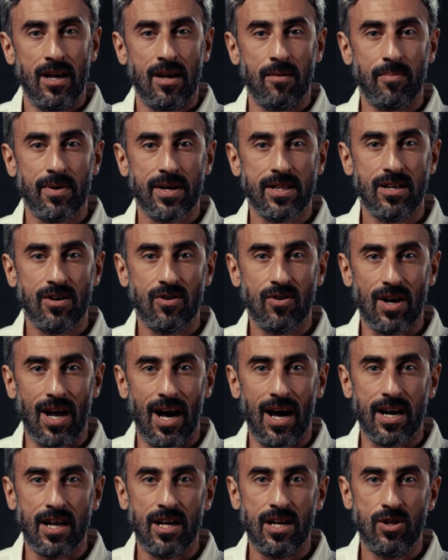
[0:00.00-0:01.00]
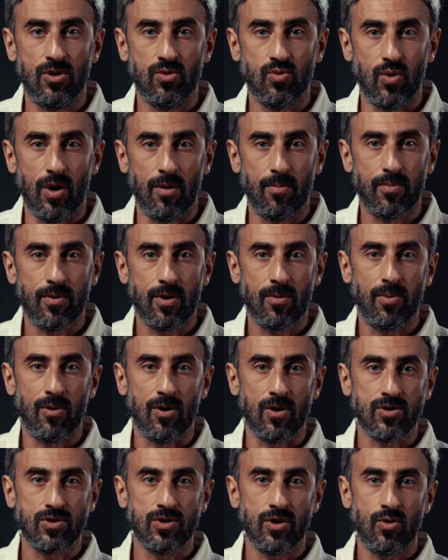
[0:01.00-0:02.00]
In particolare i due
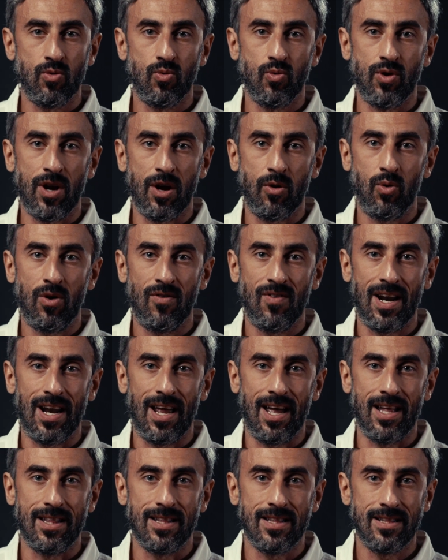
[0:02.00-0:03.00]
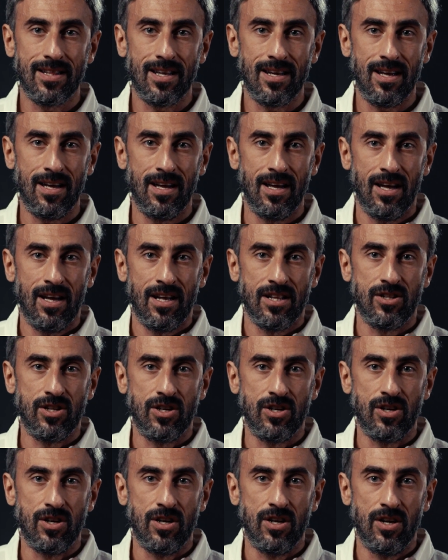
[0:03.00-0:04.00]
proposero un equivalente
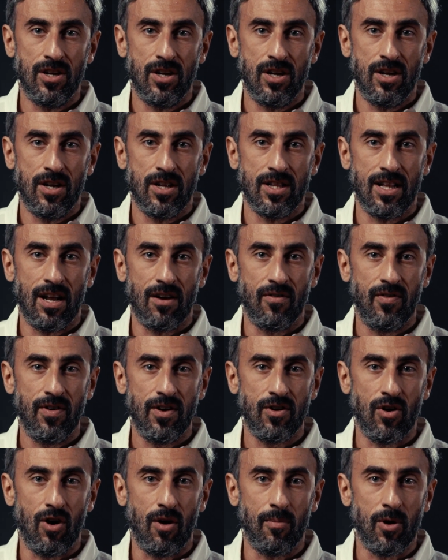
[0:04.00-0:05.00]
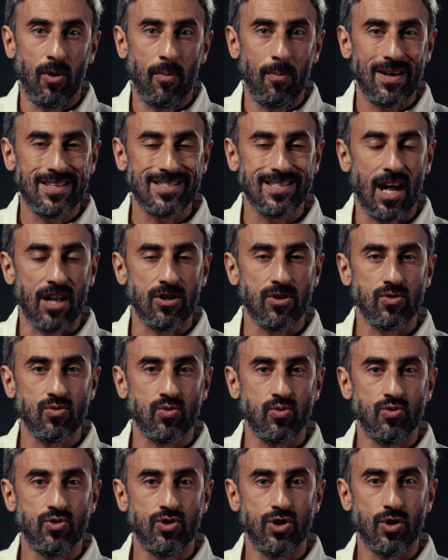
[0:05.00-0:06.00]
di, del fenomeno basato
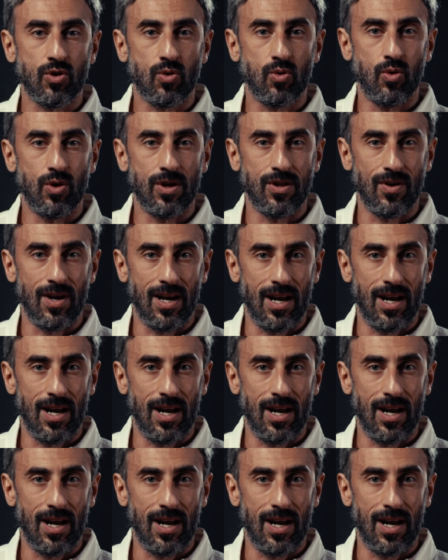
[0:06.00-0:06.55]
su un circuito